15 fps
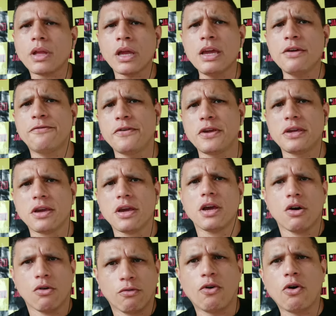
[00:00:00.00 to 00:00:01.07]
Enfim,
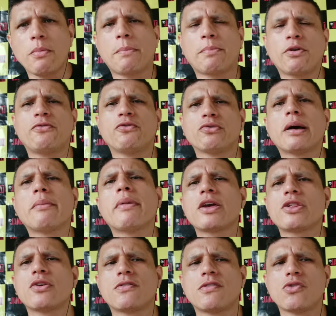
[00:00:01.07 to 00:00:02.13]
vou me aprofundar
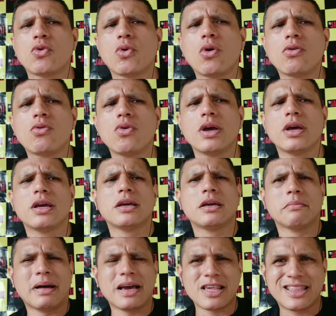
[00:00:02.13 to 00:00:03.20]
mais nesse jogo,
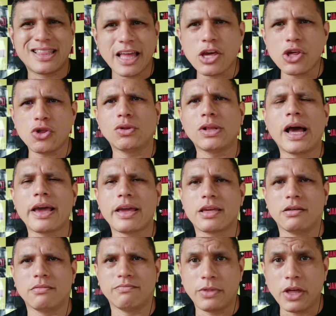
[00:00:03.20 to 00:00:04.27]
mas deixa o
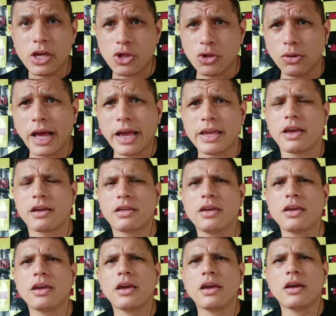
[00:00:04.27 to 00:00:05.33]
like, deixa o like
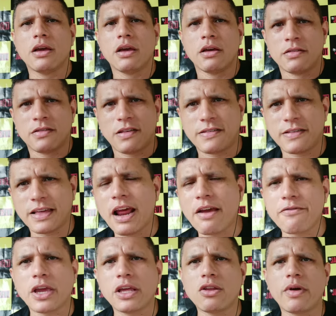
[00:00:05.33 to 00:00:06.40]
aqui, se
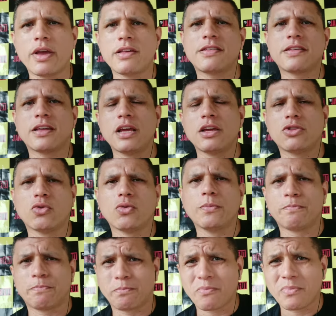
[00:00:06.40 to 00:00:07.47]
inscreve quem não é inscrito,
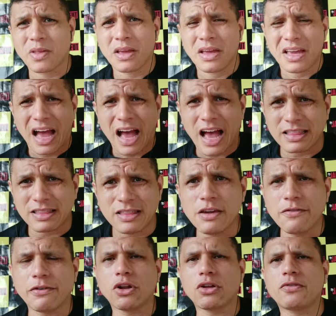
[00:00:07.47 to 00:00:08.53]

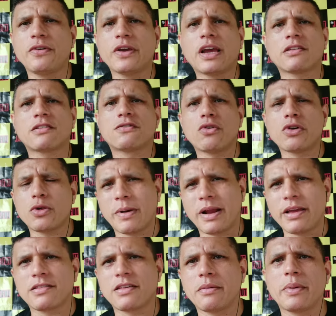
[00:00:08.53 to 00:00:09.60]
ativa notificações para
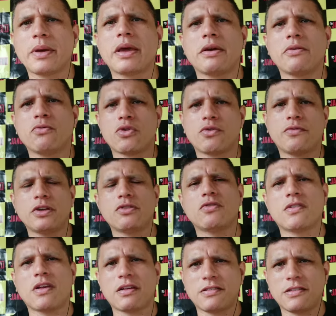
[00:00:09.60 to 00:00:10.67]
receber os
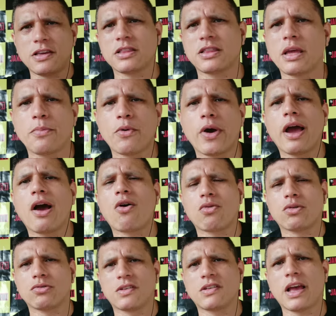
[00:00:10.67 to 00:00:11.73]
vídeos assim em tempo real
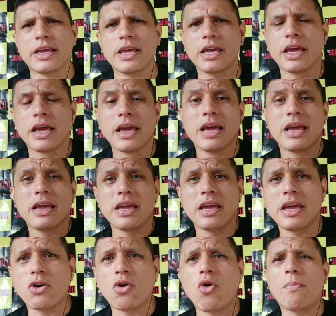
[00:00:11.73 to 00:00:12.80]
quando sair
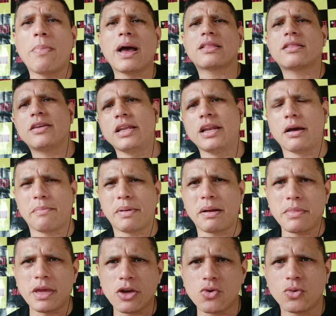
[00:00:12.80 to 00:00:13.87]
e compartilha para
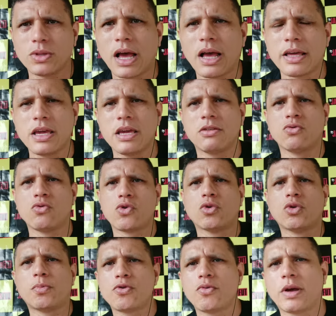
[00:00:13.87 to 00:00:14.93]
me ajudar aí nos
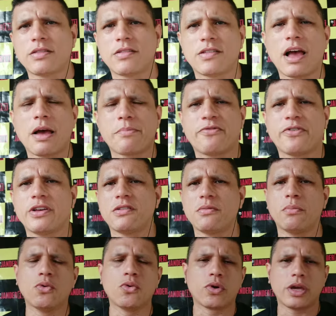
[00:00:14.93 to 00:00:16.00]
grupos de WhatsApp,
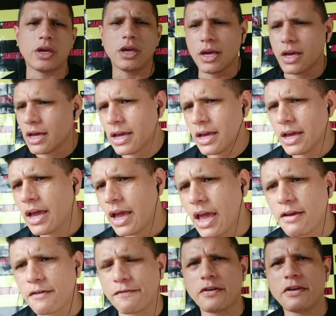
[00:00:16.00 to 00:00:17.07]
Facebook.
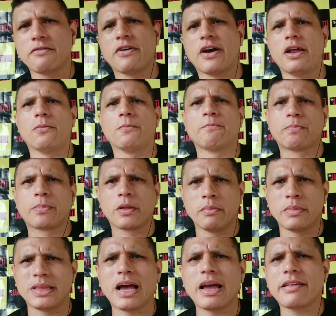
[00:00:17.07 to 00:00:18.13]
Enfim, velho,
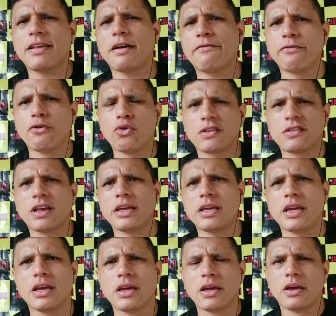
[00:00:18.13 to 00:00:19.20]
me dá essa força
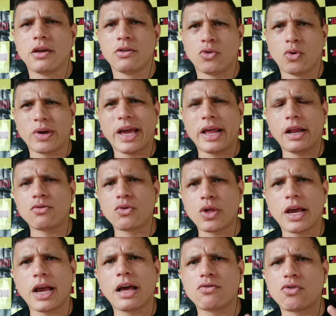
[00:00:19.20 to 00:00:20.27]
aí. Tô querendo
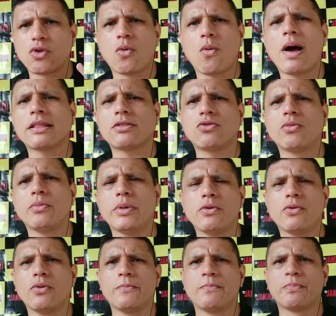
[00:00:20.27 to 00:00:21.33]
chegar nos 4
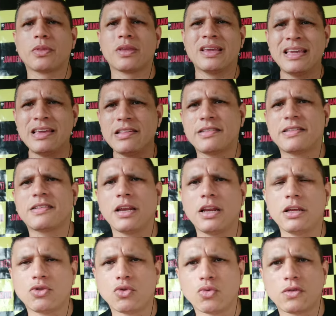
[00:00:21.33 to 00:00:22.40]
mil
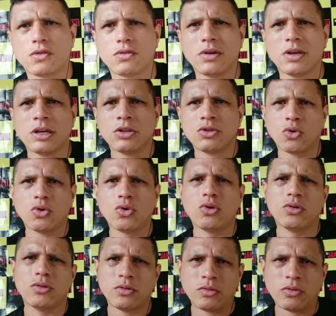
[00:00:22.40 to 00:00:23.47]
inscritos.
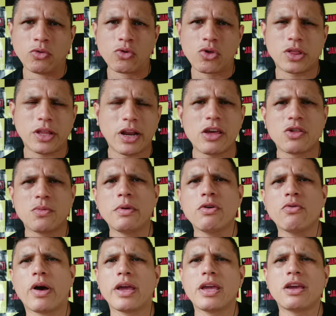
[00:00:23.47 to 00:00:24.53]
Estou nos 3
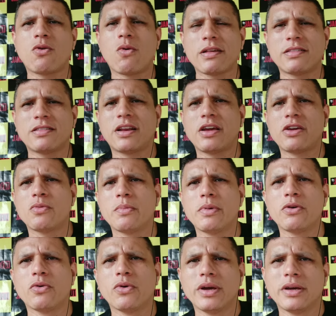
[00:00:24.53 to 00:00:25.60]
mil aí, quase
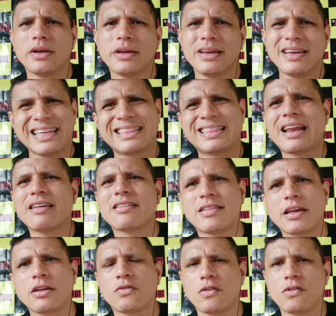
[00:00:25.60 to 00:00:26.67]

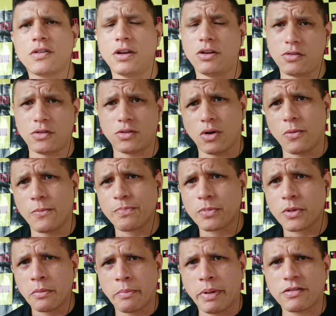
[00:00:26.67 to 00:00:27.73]
3.300 inscritos. Então,
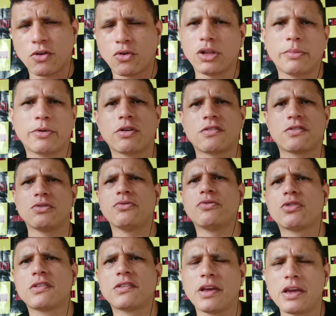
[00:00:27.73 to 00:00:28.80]
peço a colaboração de
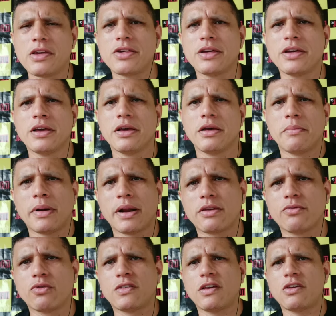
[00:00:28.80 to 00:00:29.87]
vocês para
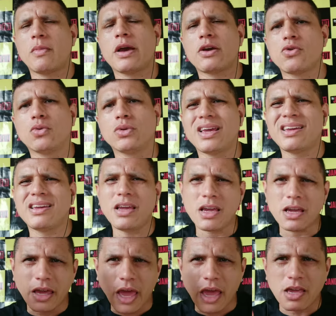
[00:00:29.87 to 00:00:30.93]
que vocês me ajudem.
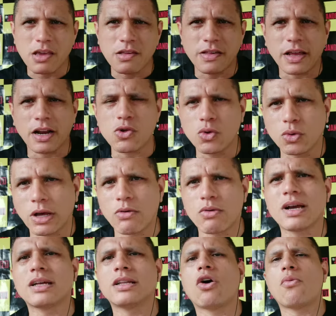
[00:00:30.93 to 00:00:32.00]
E quem quiser ajudar o
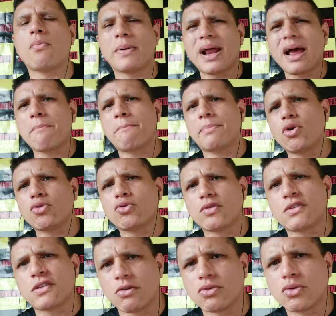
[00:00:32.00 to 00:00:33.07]
canal para a
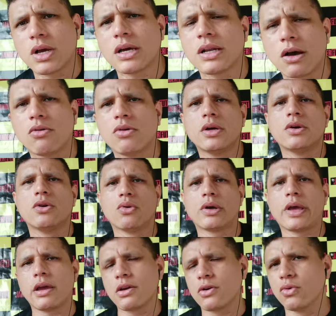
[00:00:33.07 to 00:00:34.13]
produção do canal, o
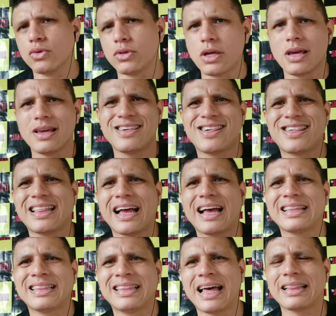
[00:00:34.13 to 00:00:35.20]
QR Code
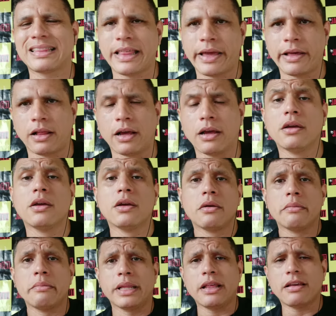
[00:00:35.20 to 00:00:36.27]
está na tela.
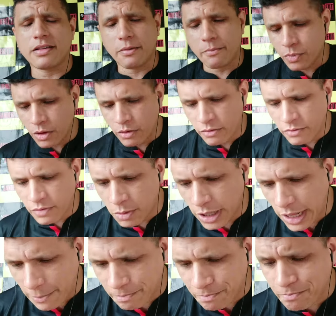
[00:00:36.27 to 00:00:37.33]
Beleza? Vamos
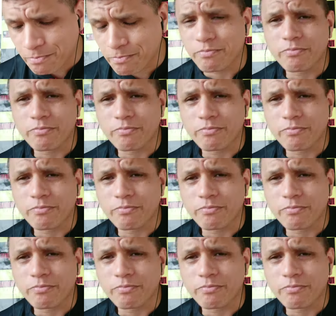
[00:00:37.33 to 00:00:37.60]
lá.